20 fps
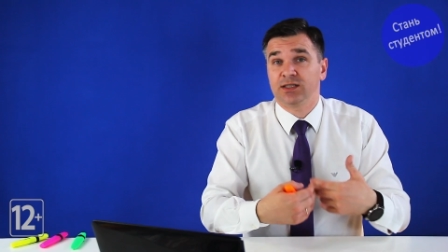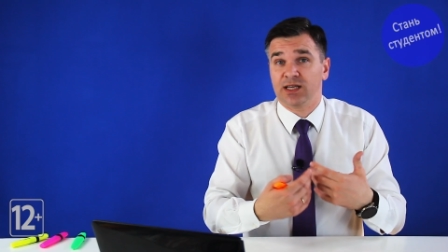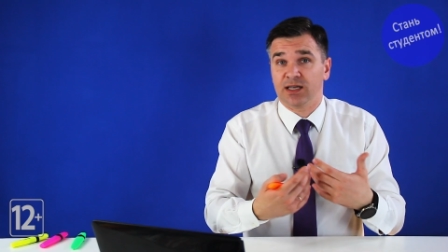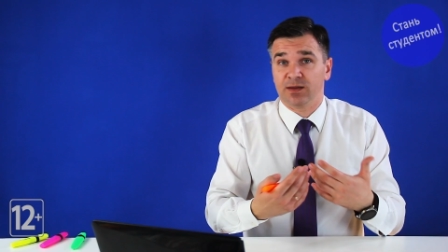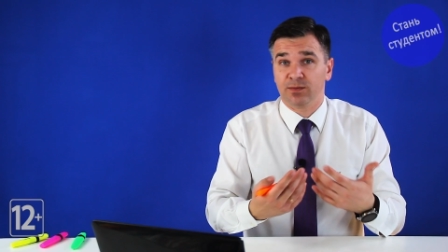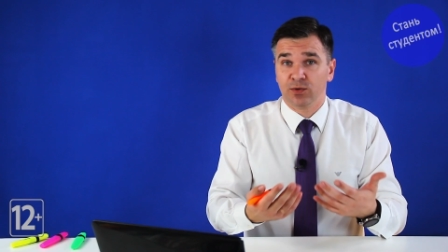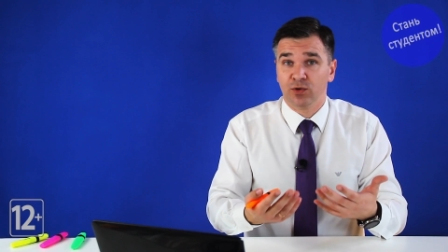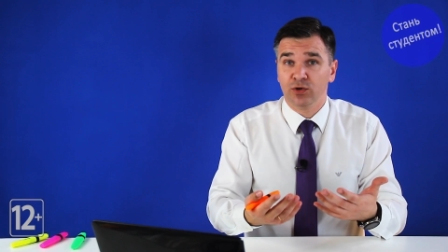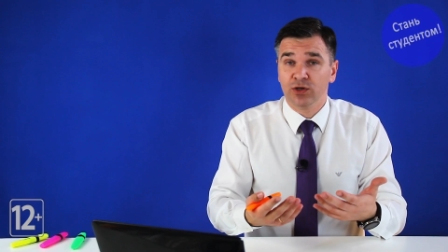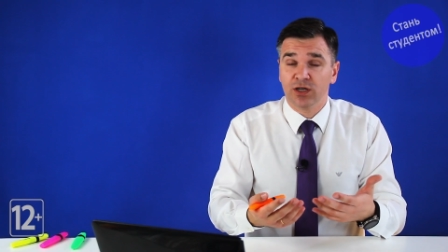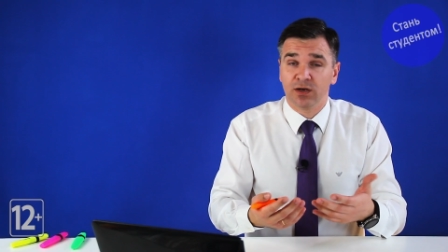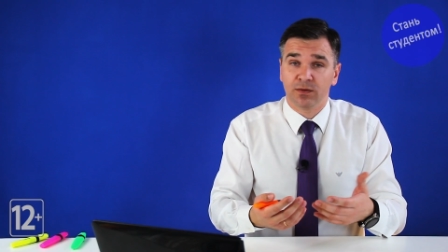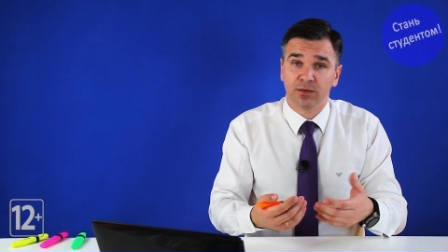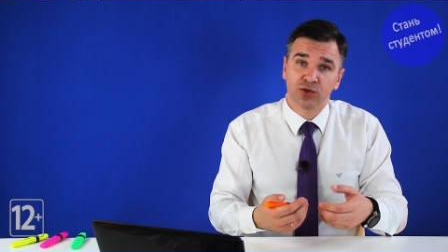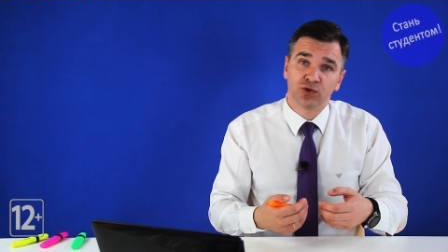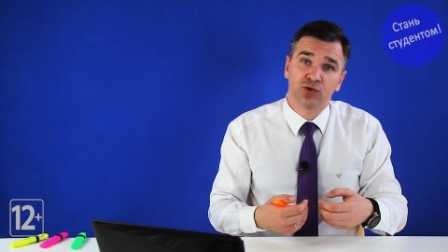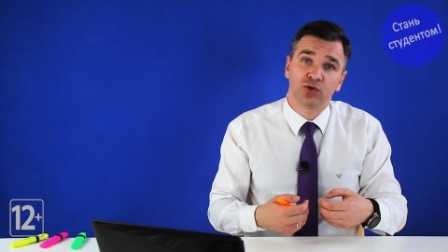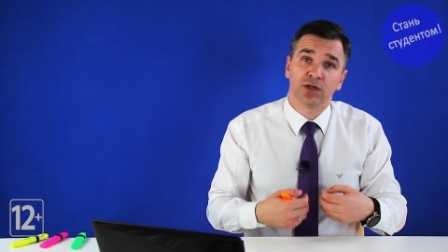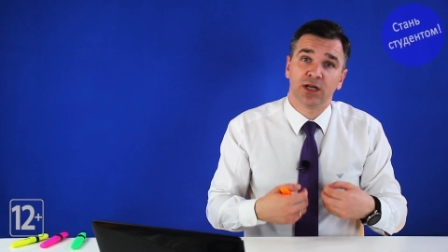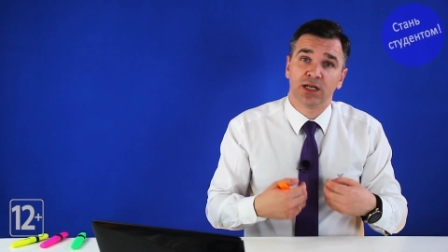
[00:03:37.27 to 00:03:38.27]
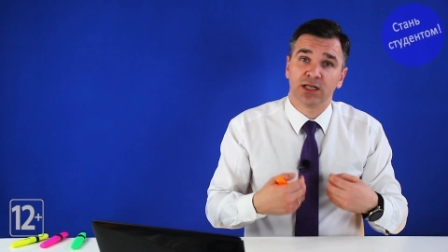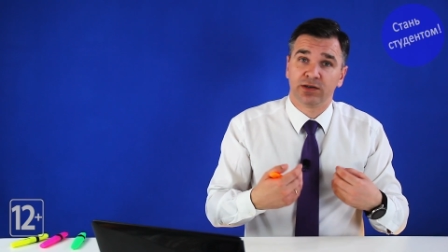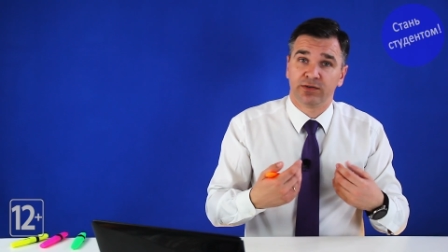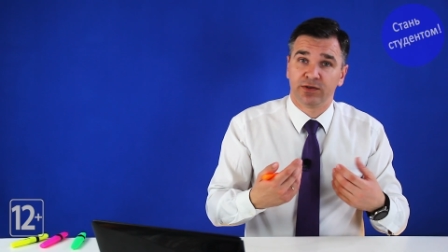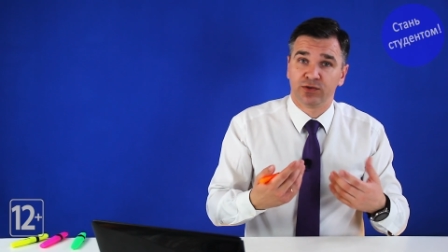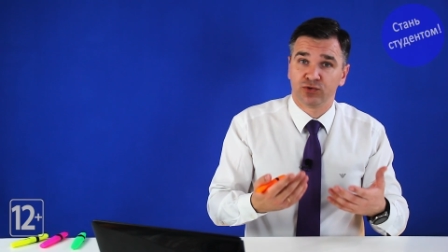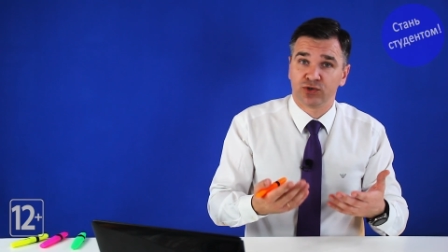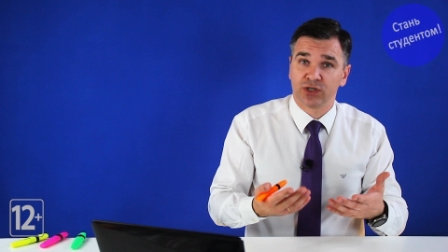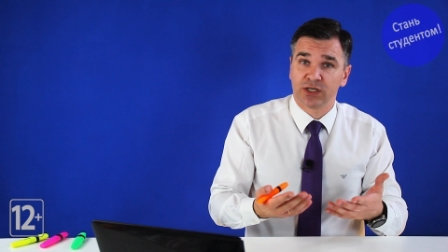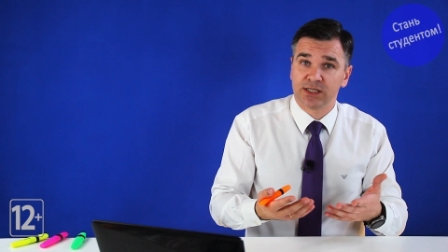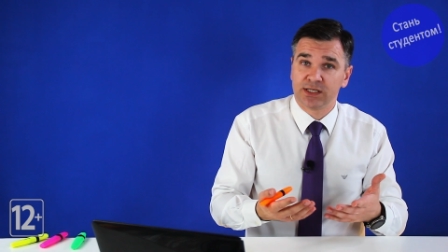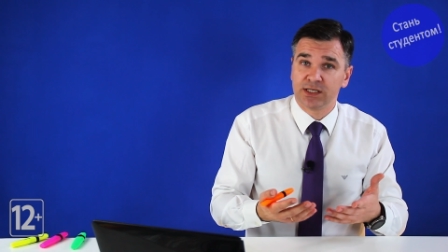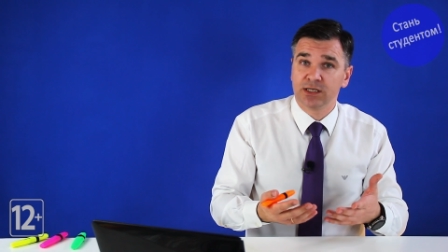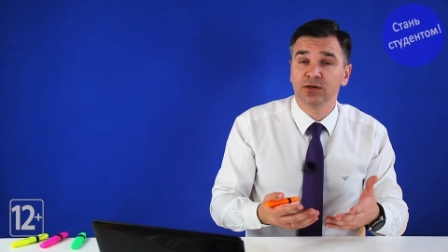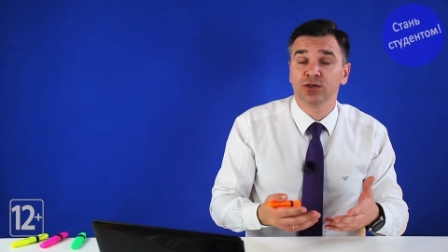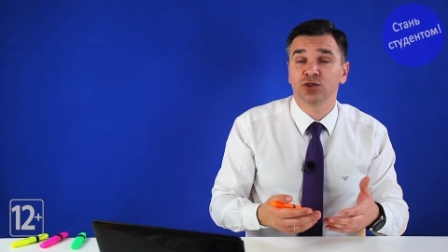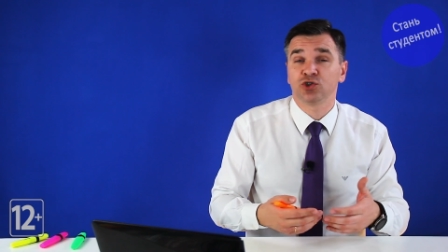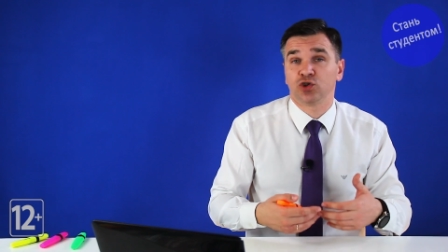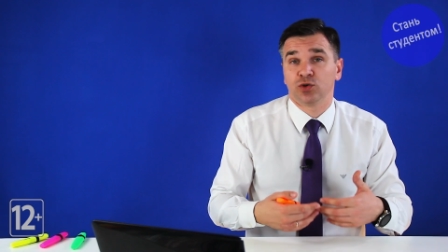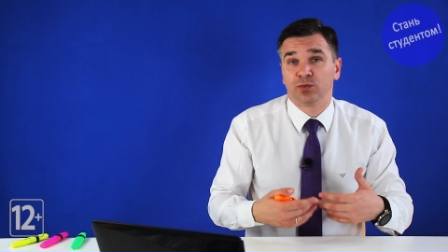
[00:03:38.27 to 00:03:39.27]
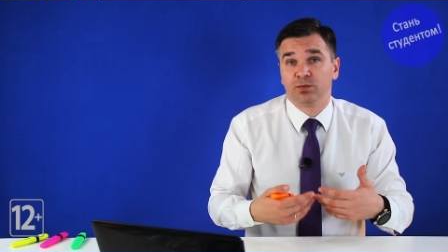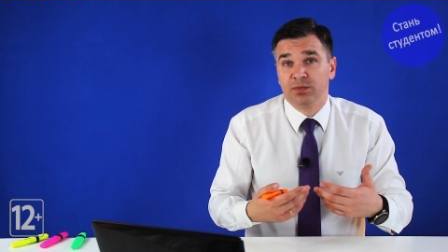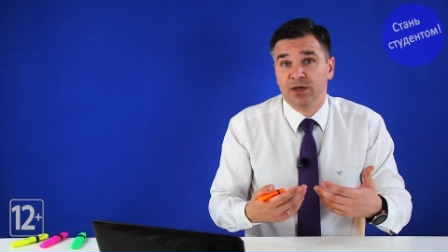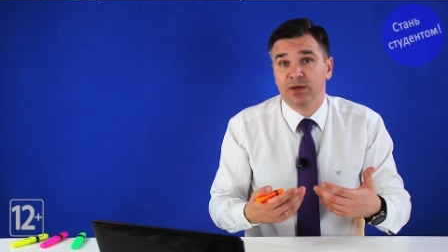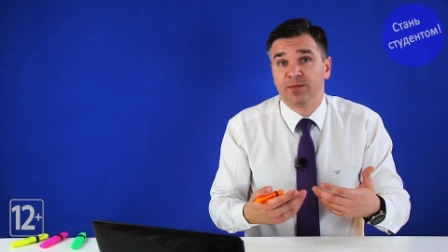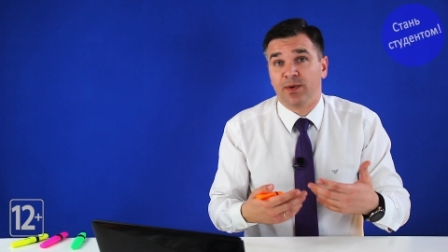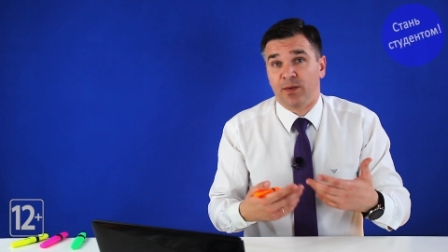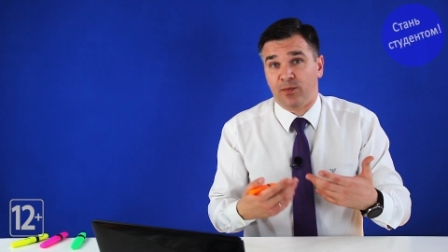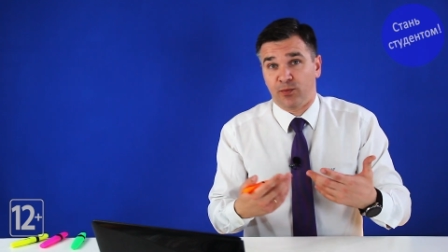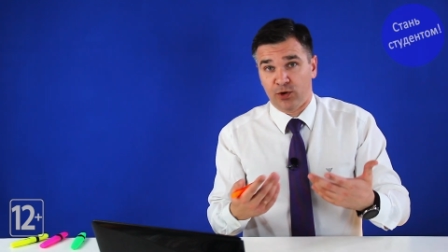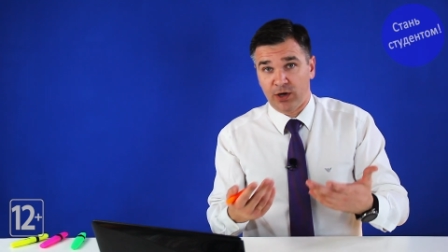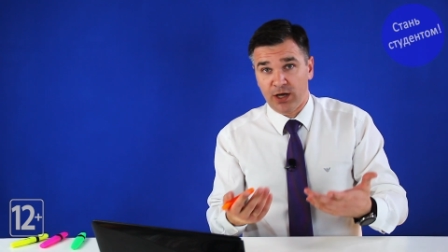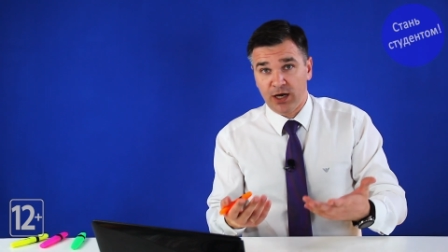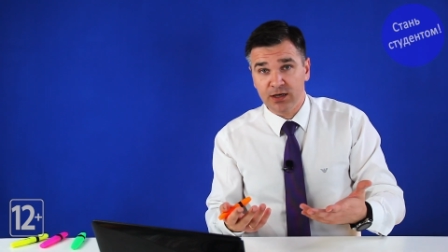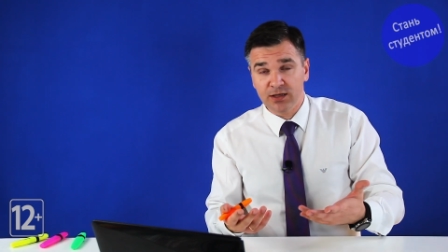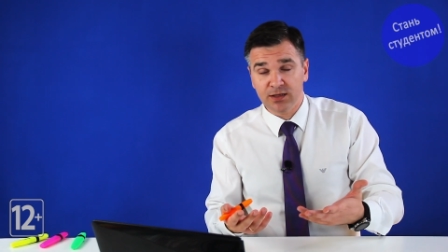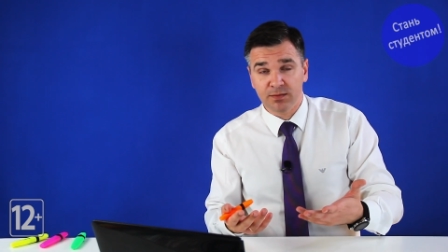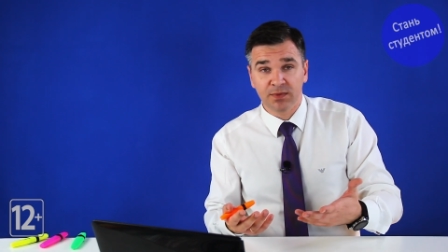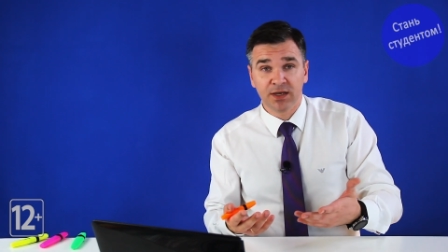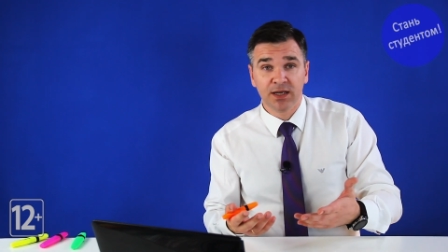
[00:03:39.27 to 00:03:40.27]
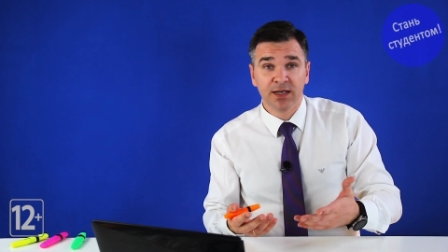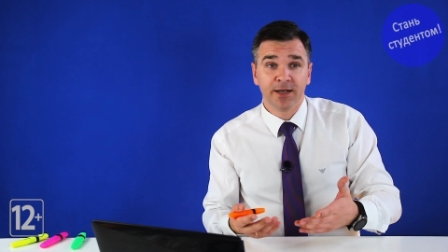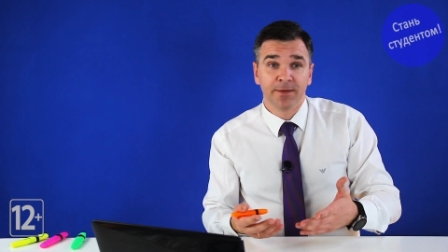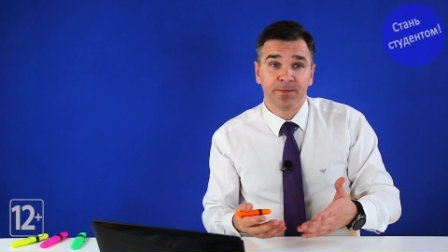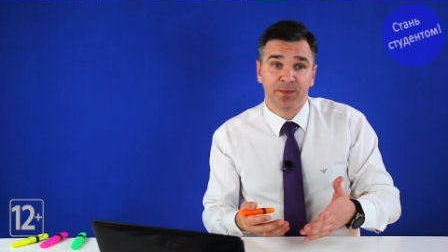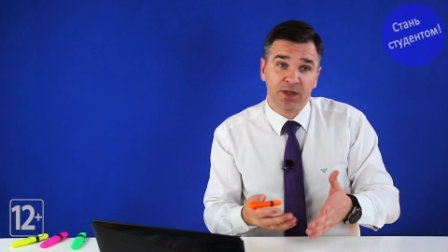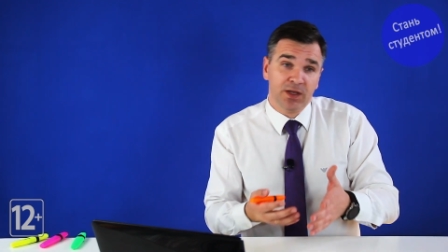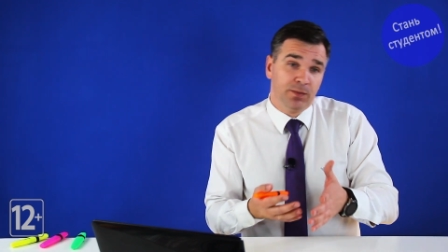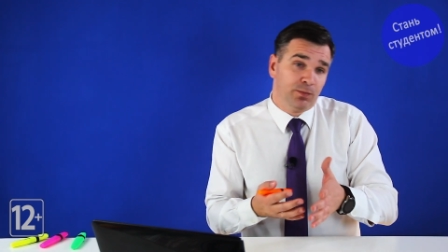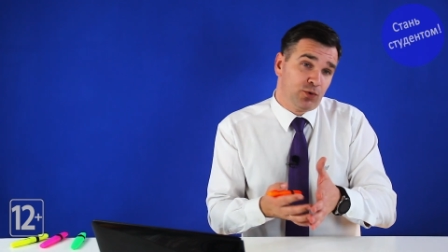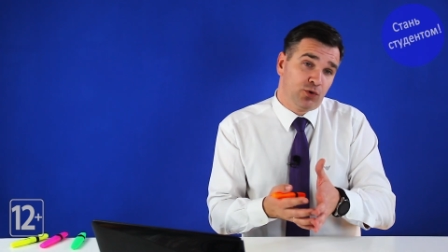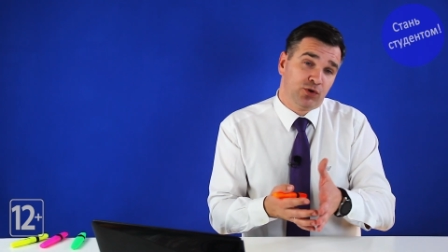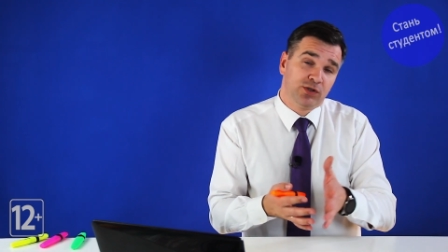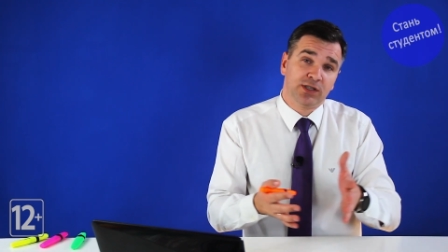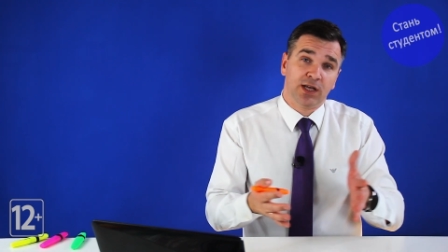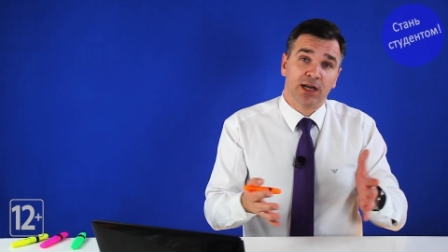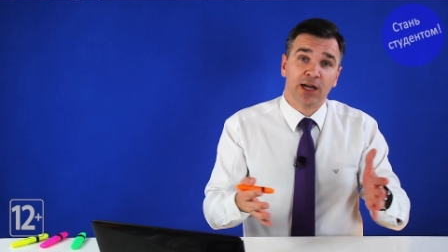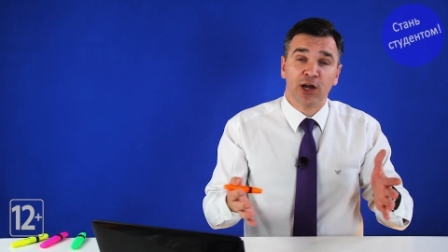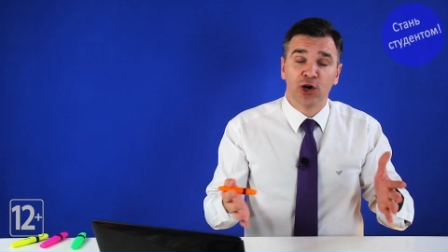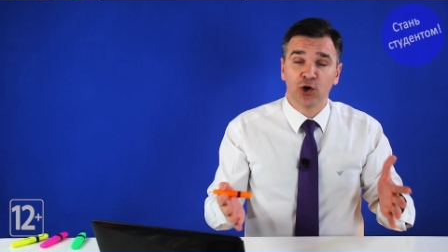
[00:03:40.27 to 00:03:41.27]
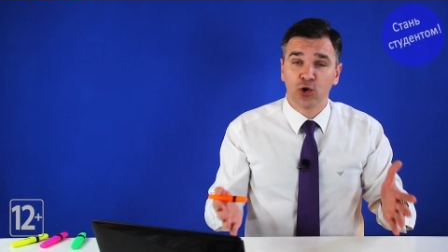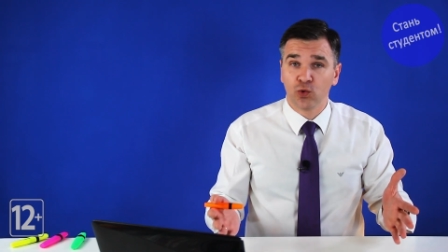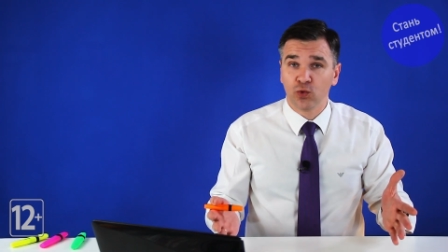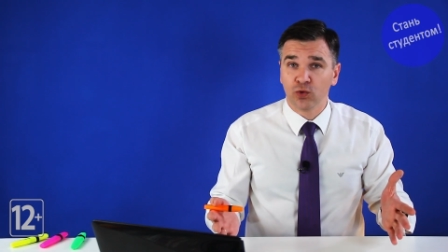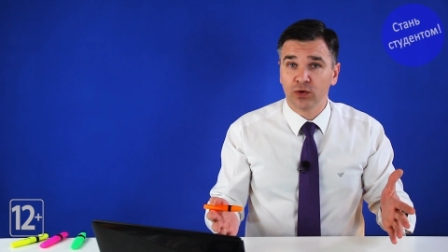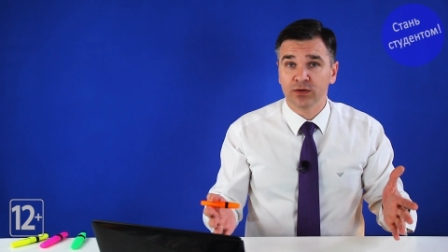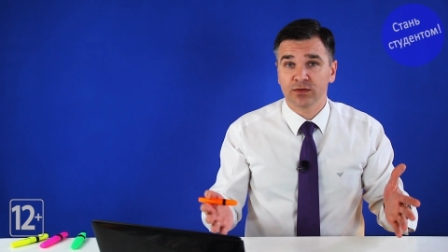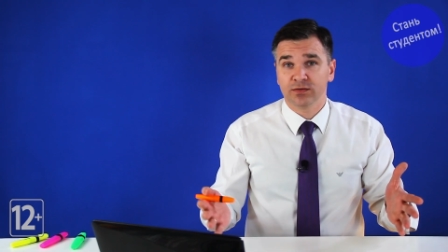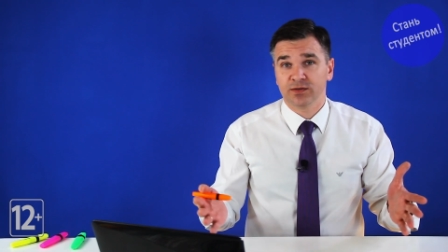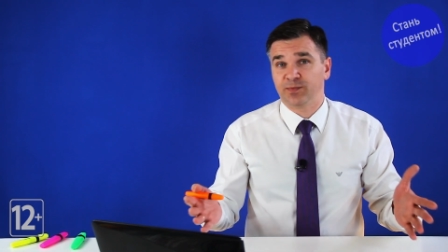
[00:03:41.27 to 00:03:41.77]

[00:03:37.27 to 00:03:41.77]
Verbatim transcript: стать блогером, что для этого нужно сделать, чтобы быть популярным и просто легко,